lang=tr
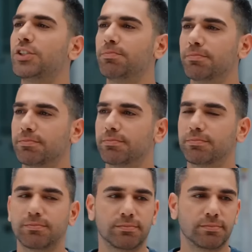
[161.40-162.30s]
İşim,
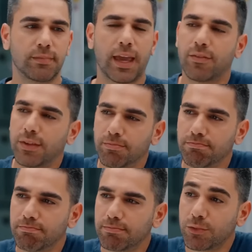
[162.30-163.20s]
evim,
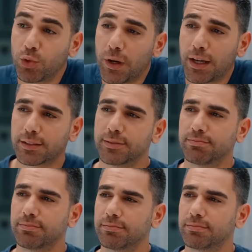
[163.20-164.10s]
tüm
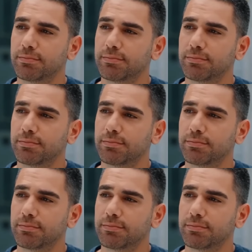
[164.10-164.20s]
hayatım.